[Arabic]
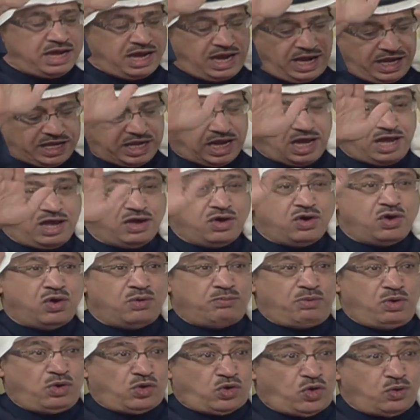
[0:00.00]
احنا
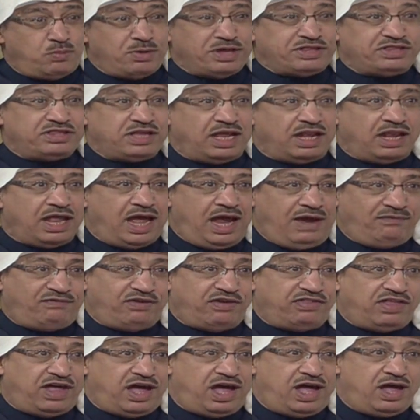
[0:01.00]
وبحكومتنا الله
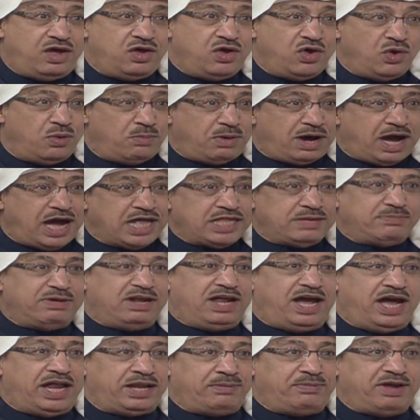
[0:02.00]
يحفظها وبخادم
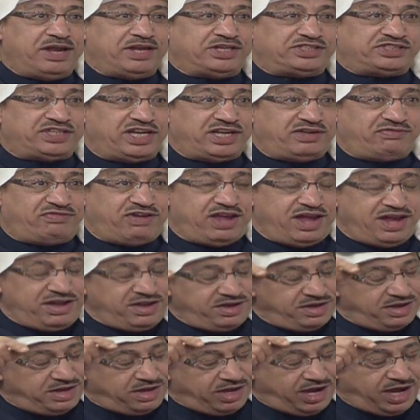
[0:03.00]
الحرمين
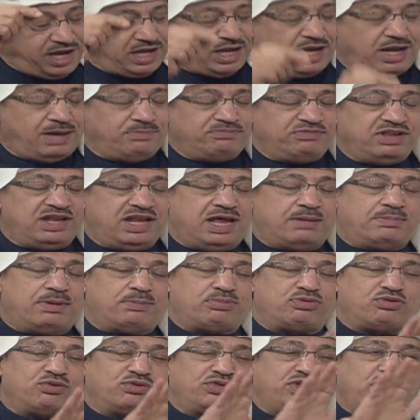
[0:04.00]
الشريفين احنا الحمد لله
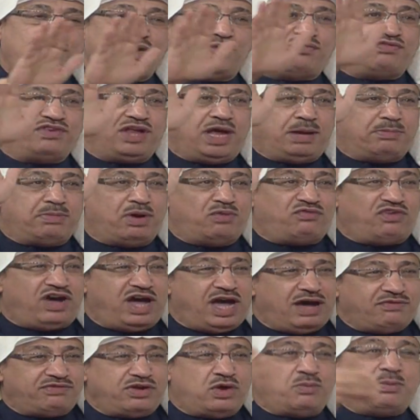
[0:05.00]
مبسوطين وفي نعمه وفي
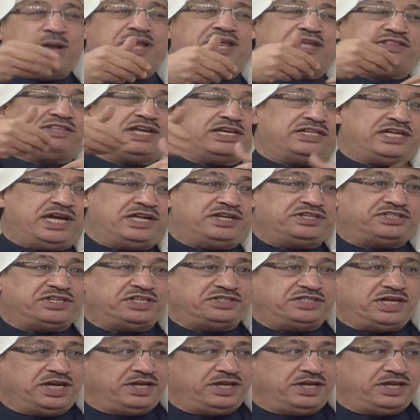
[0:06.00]
عافيه وما نحتاج احد انا